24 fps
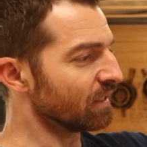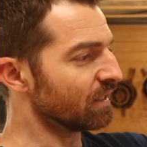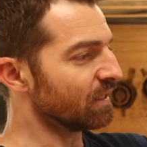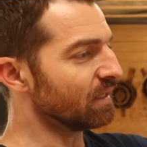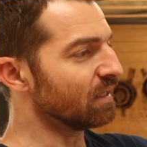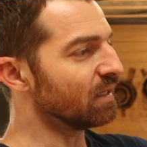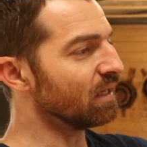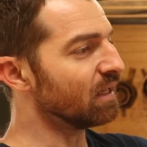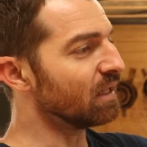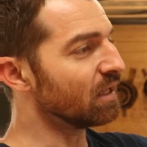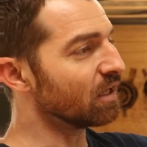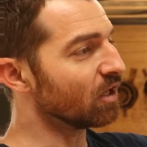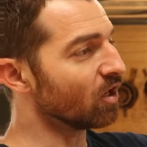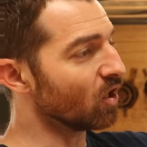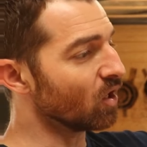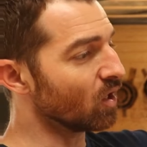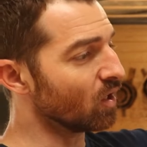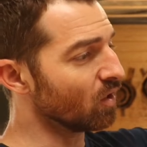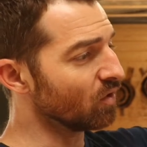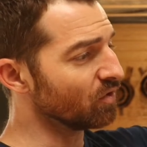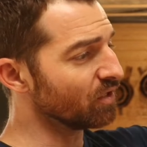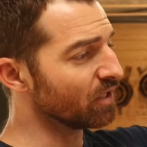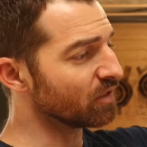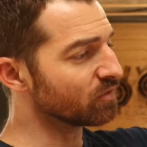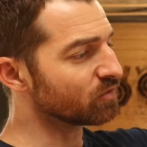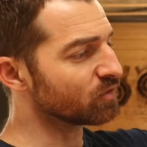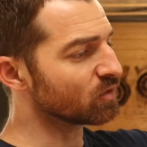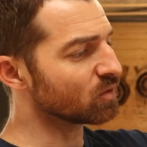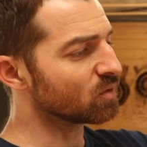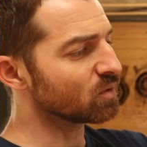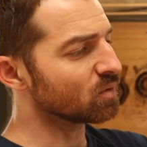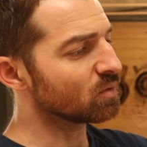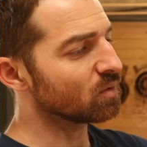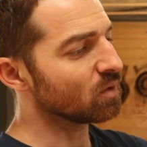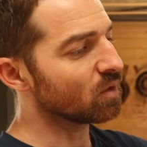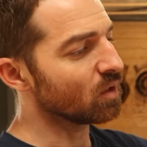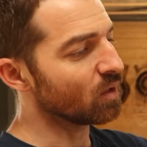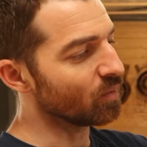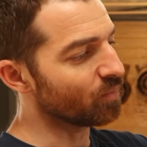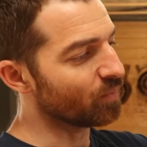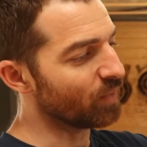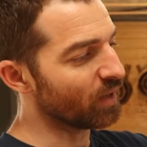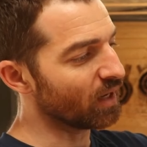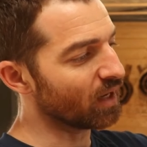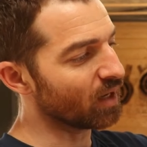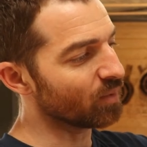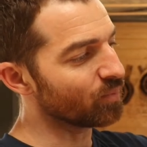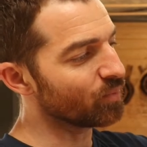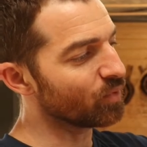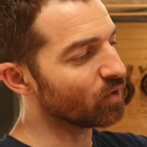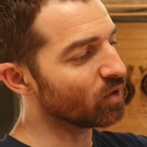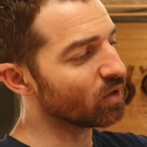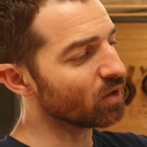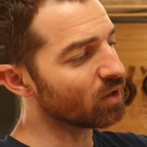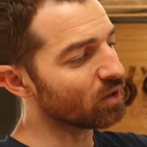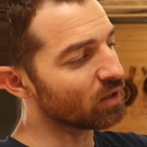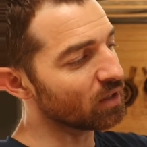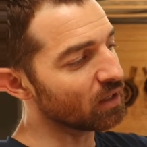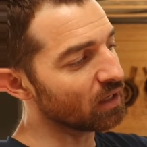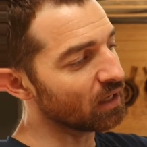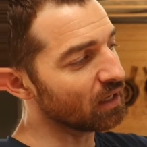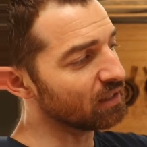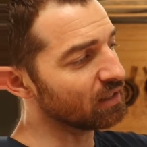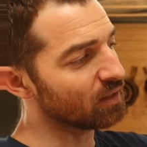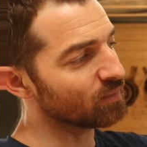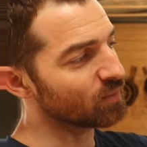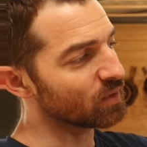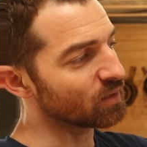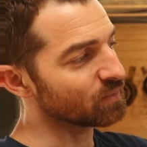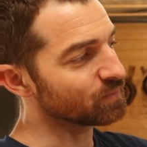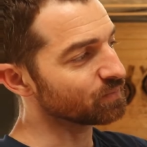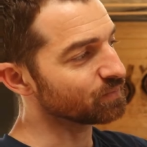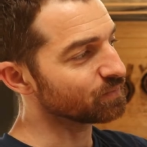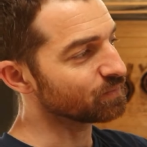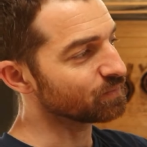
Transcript: il est en avant par rapport à la main.